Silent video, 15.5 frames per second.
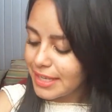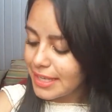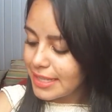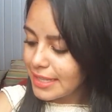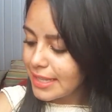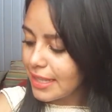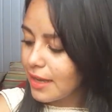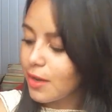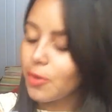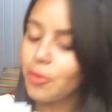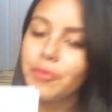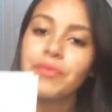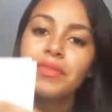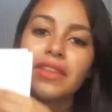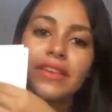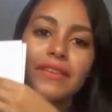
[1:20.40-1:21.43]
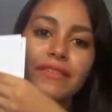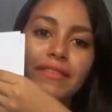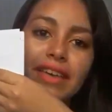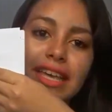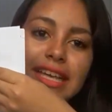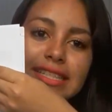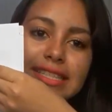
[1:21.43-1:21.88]
Então,
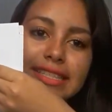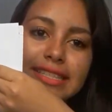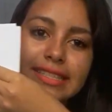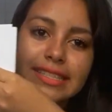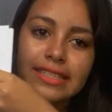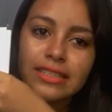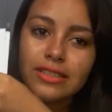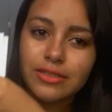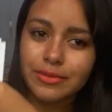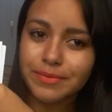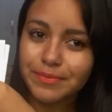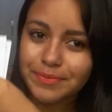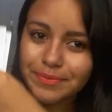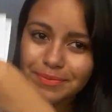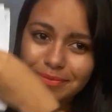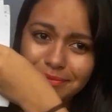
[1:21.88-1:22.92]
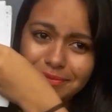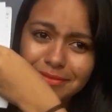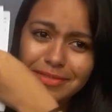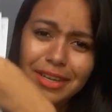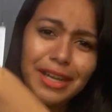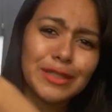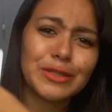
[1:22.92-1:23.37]
vem assim, ó.
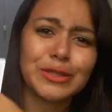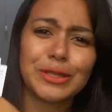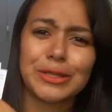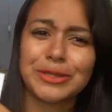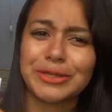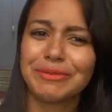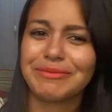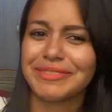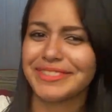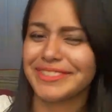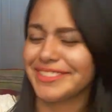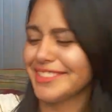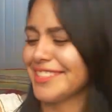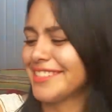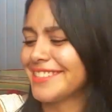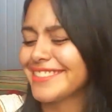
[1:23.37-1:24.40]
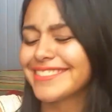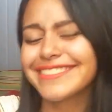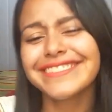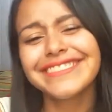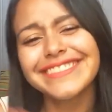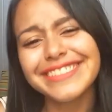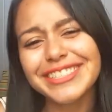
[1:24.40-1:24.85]
Ai, gente, é muito
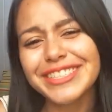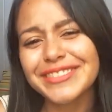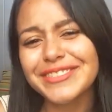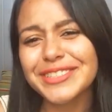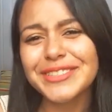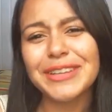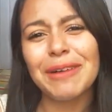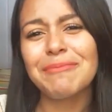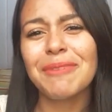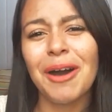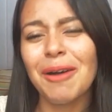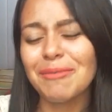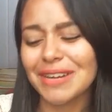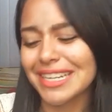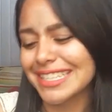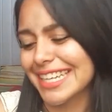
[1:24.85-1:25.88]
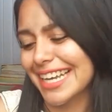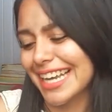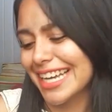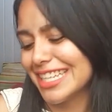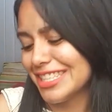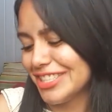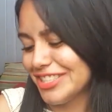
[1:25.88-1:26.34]
muito amor pra essa
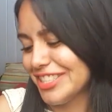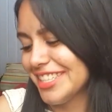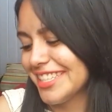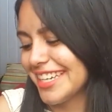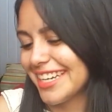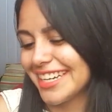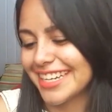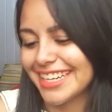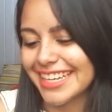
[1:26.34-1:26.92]
cartinha.